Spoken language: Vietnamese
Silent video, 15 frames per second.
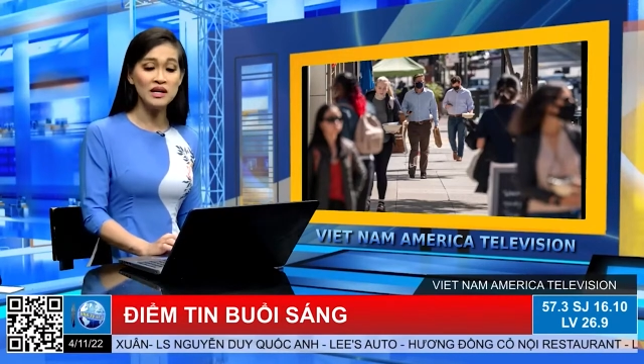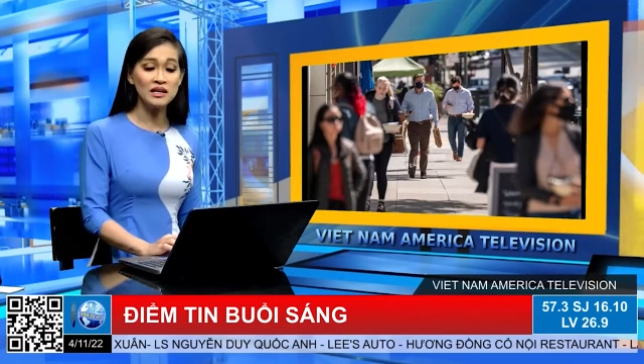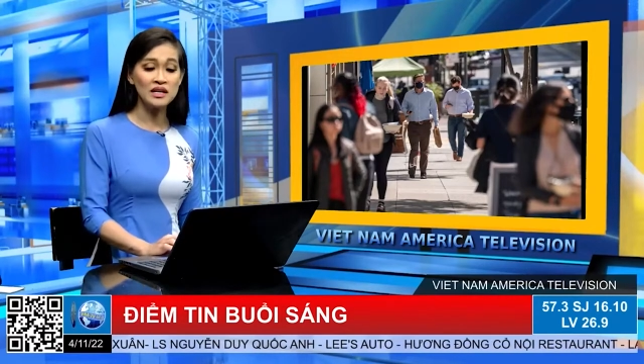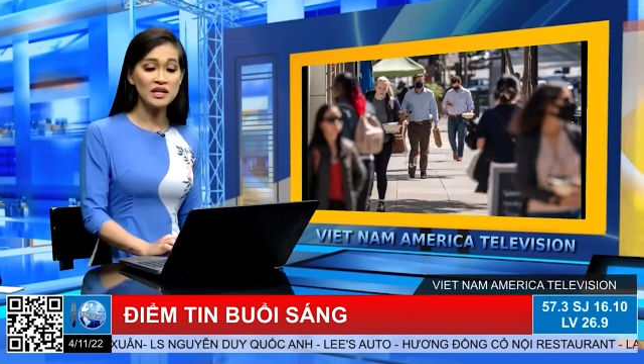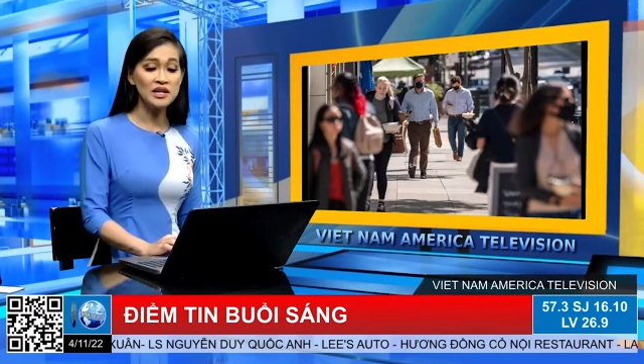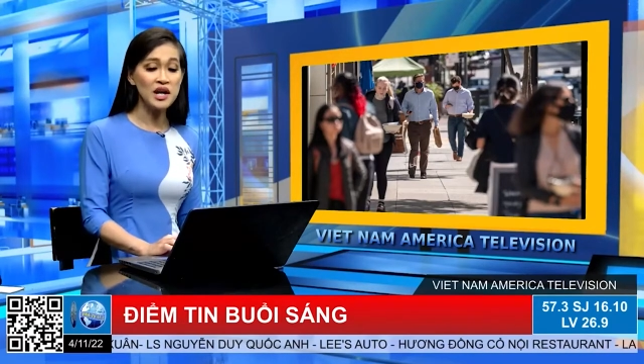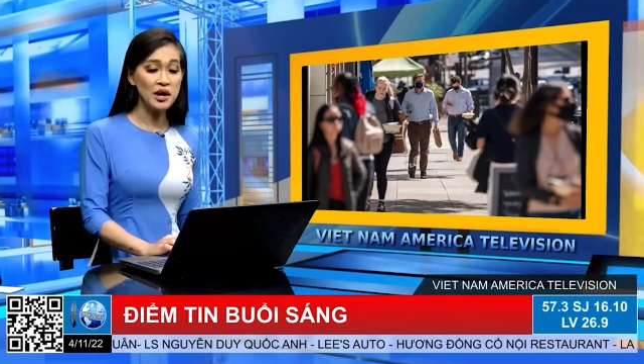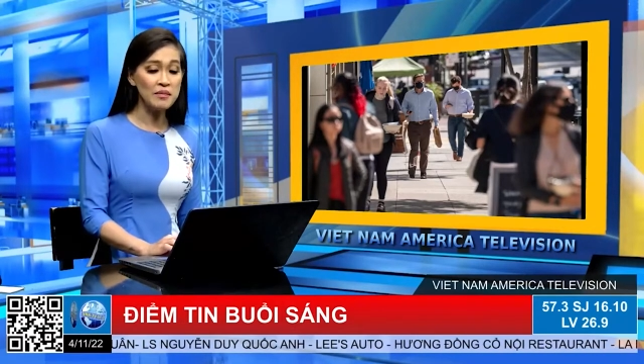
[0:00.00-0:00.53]

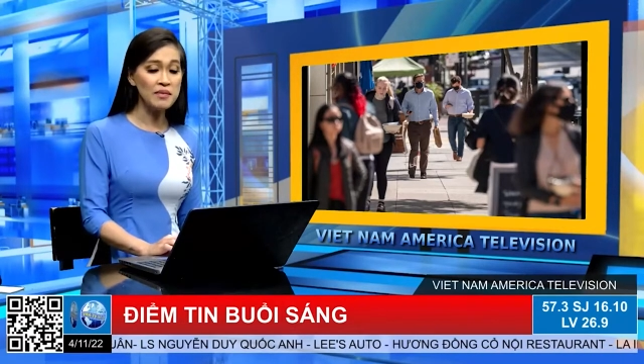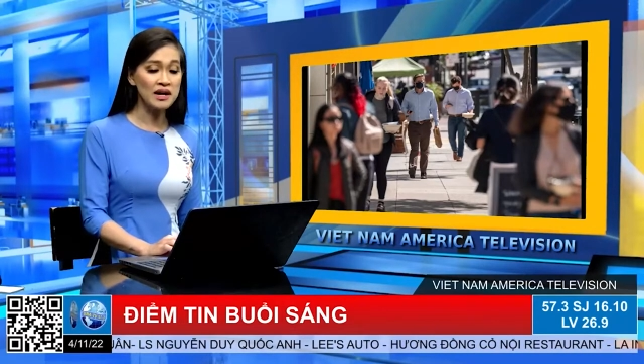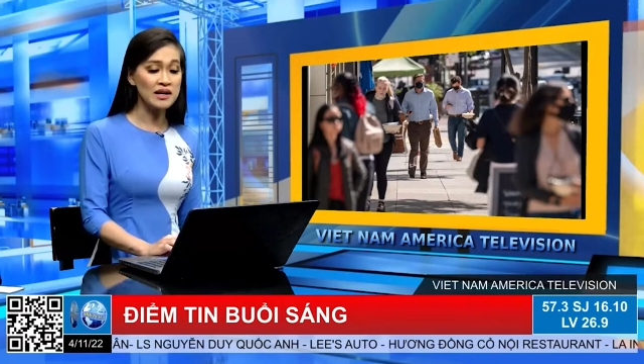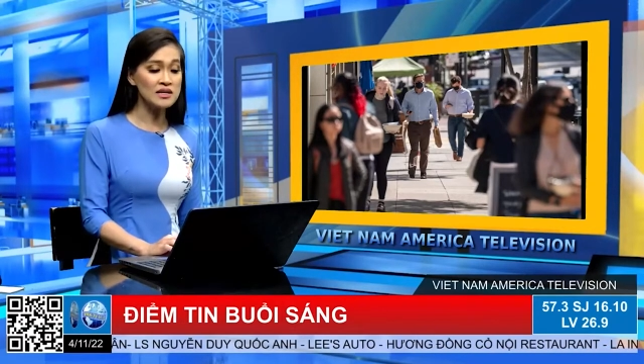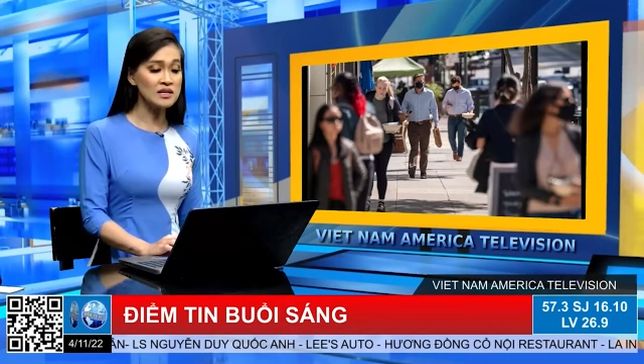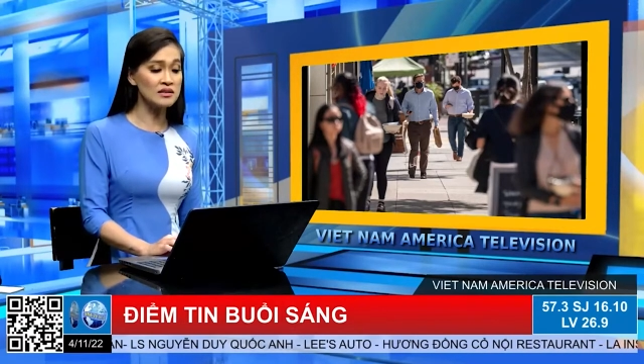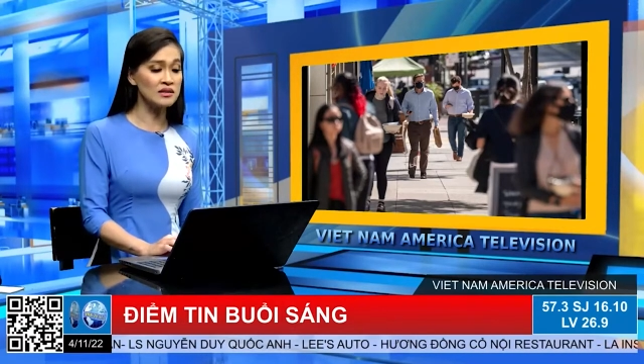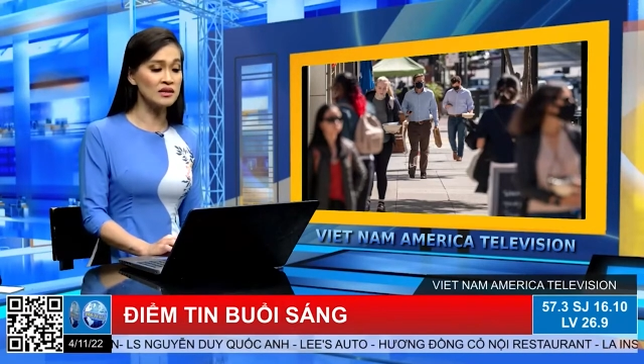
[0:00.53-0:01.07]
Thì nếu mà
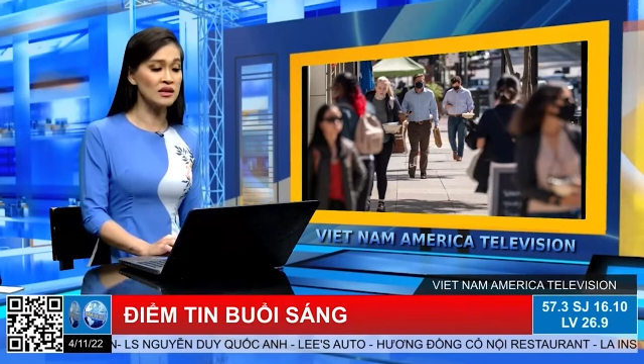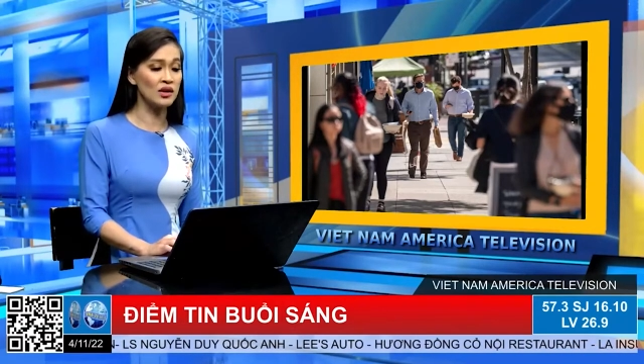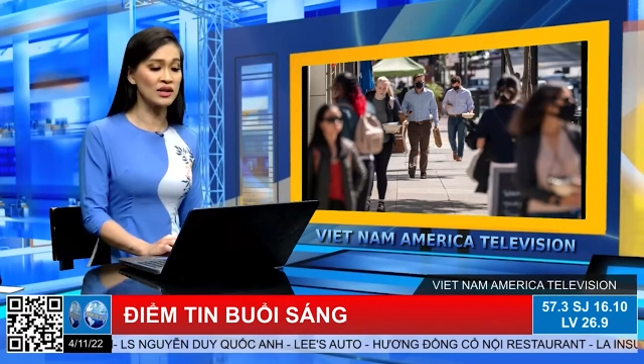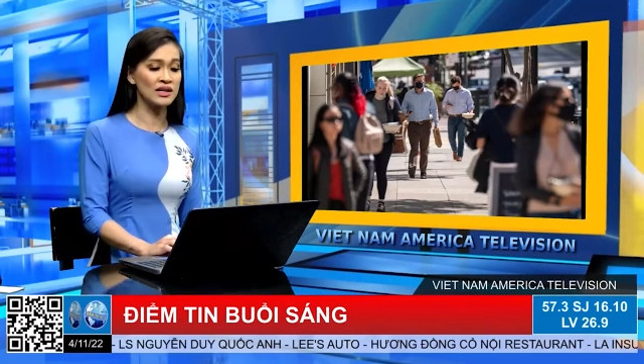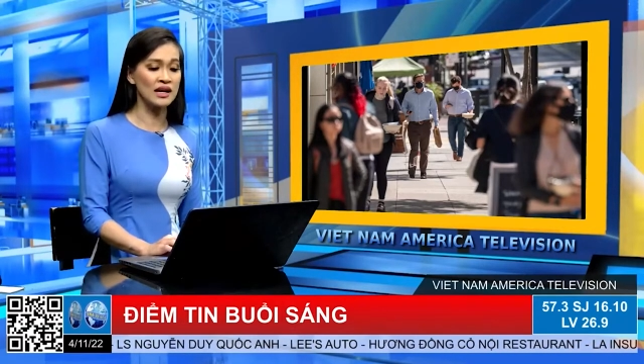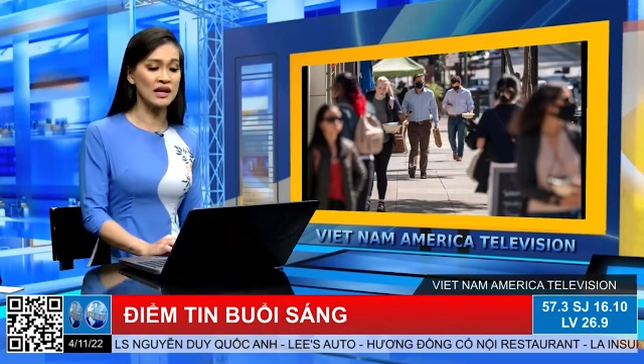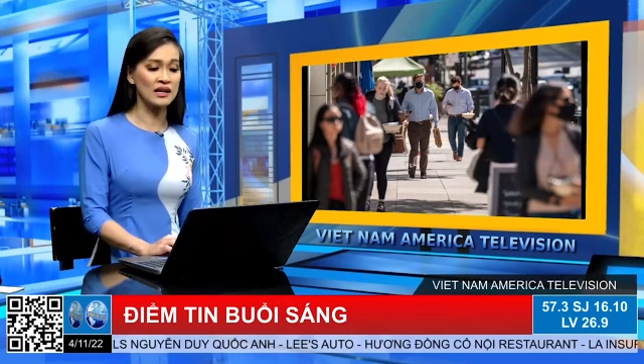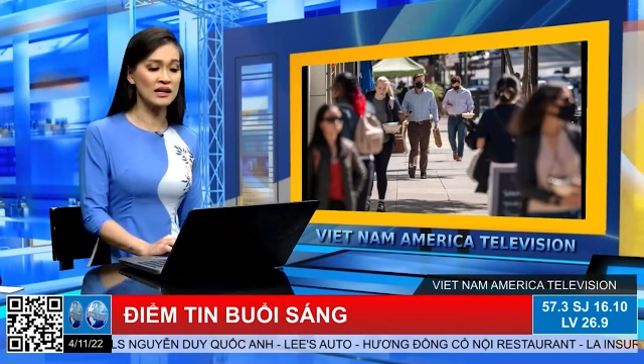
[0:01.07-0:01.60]
cái dự
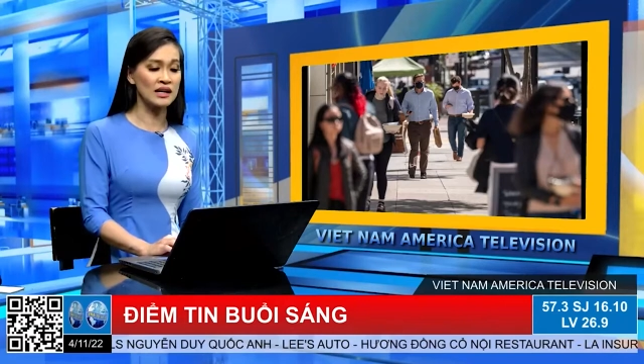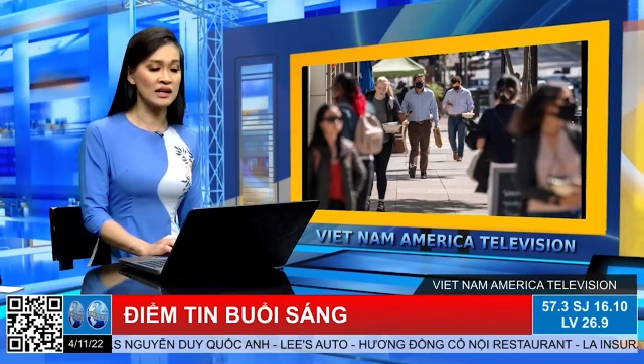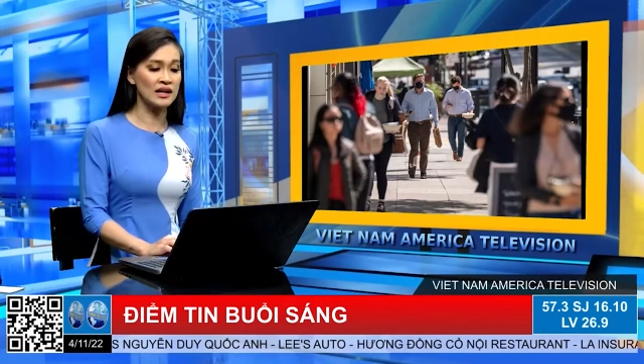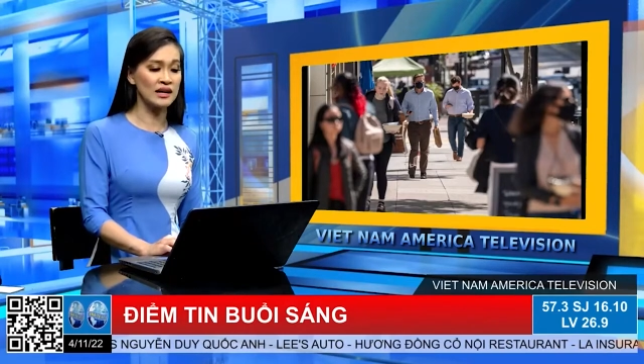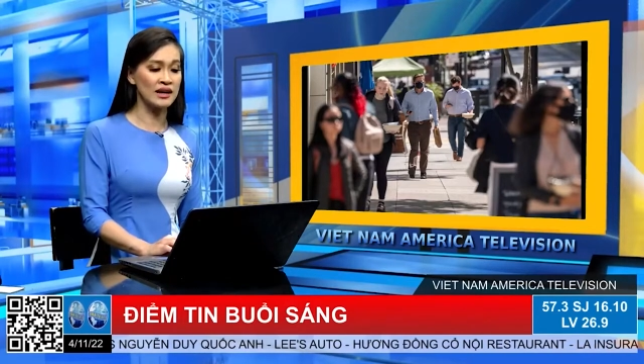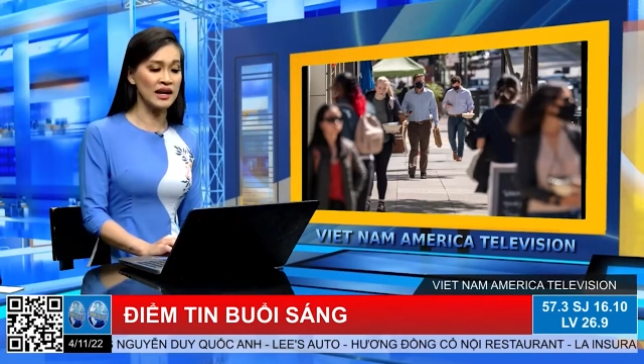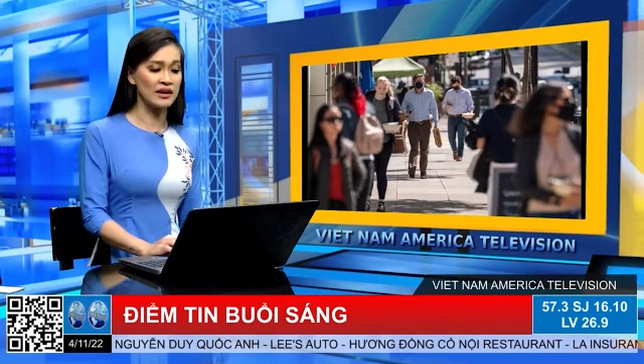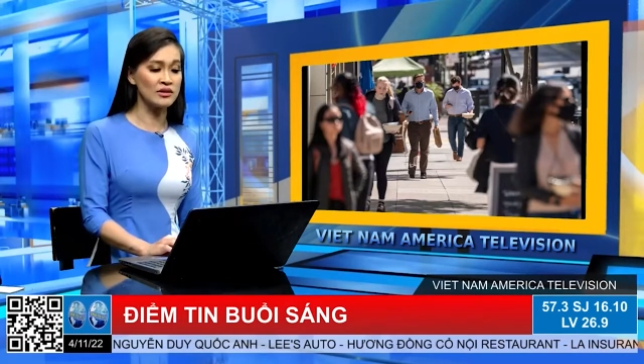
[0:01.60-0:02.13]
luật à,
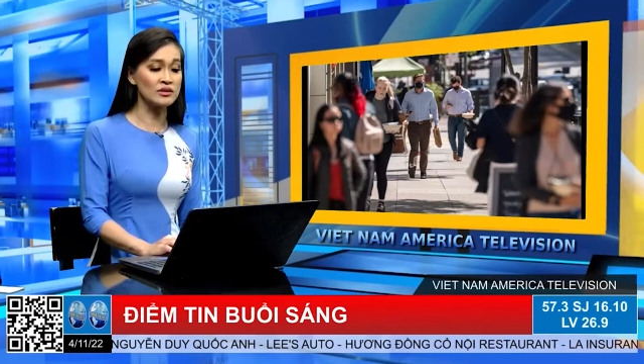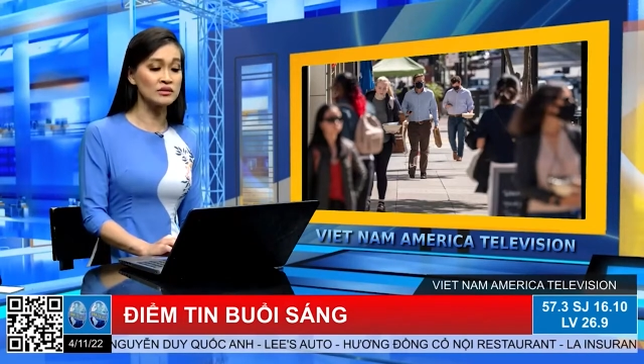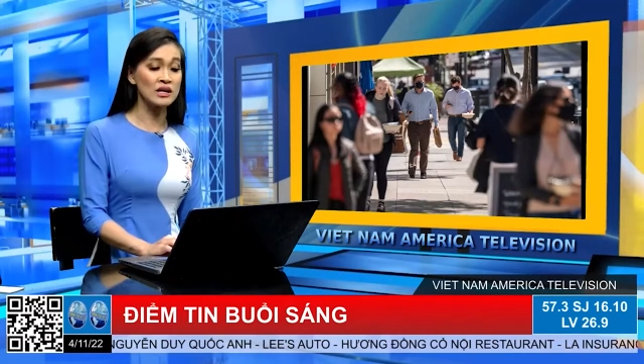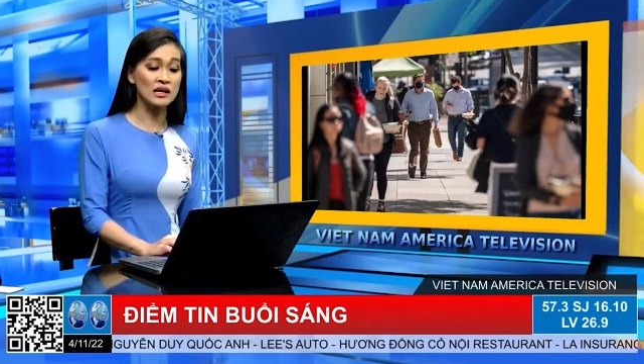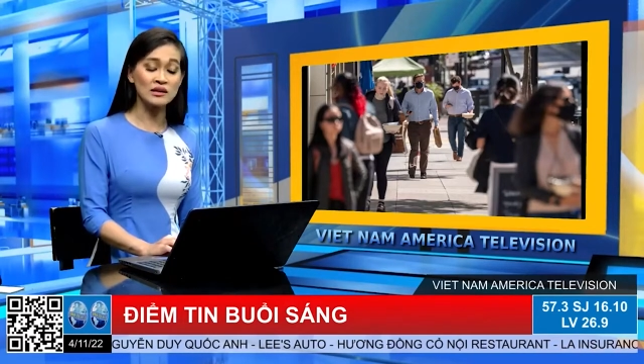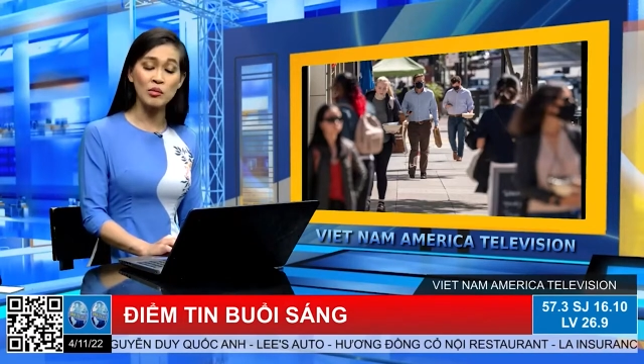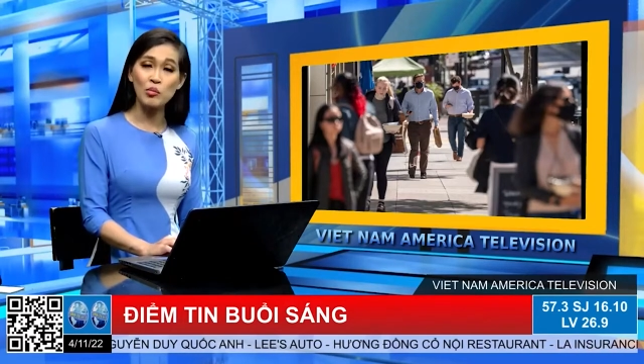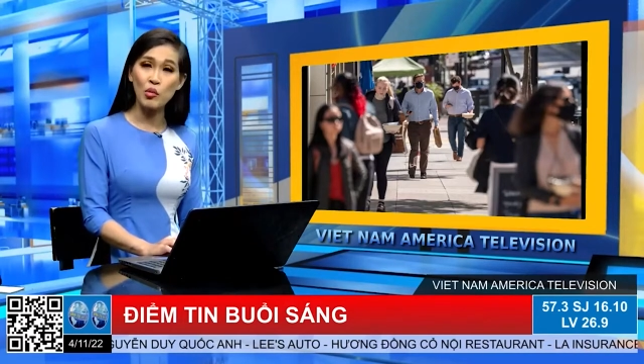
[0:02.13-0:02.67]
à, này được
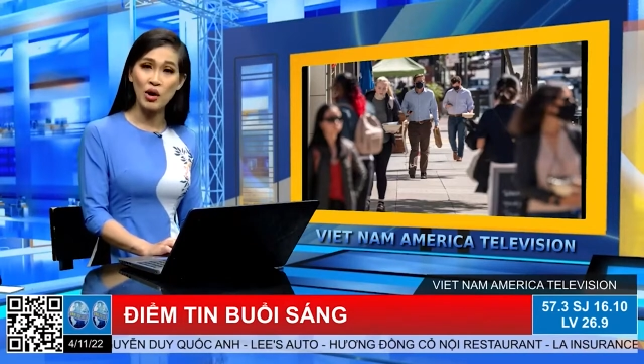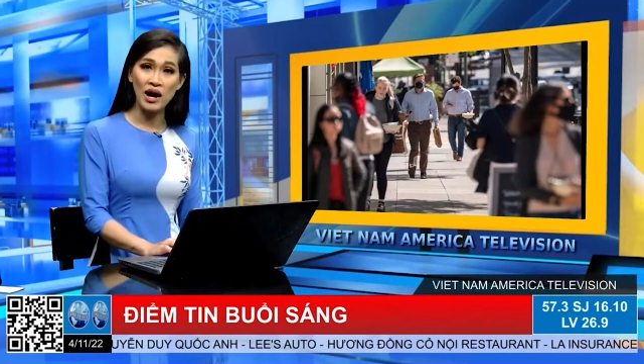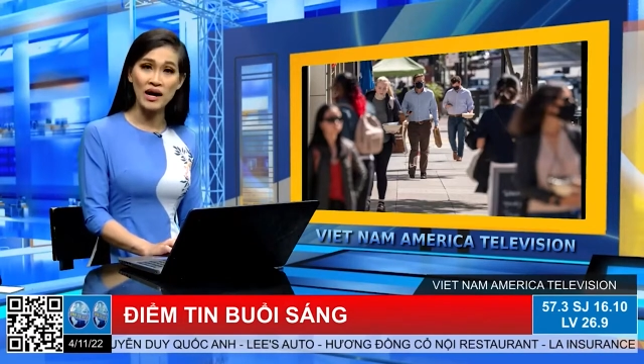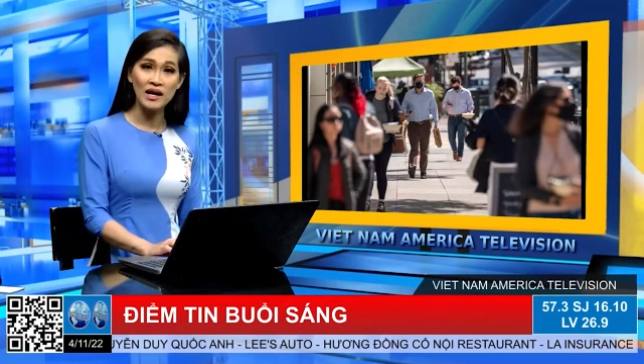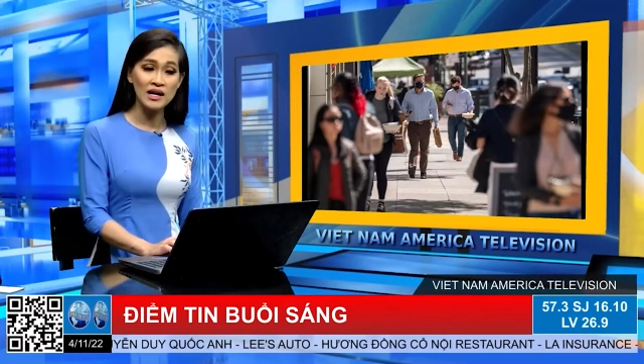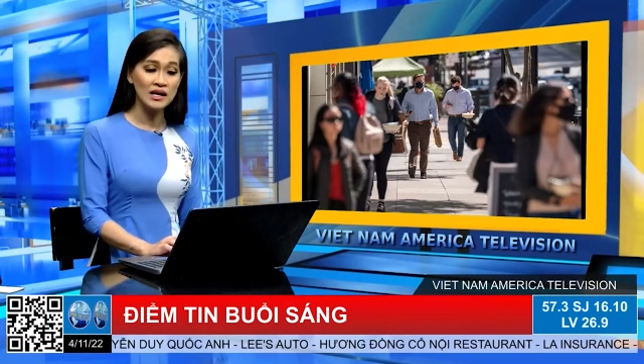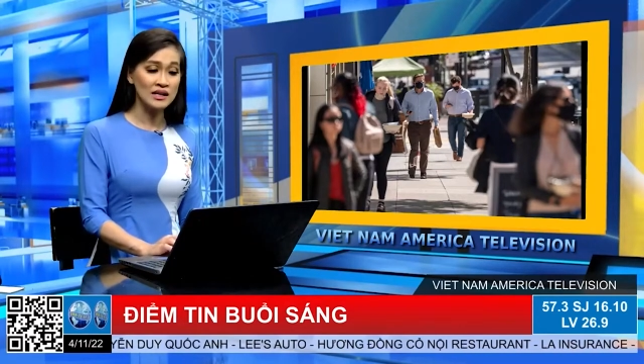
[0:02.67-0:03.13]
à, thông qua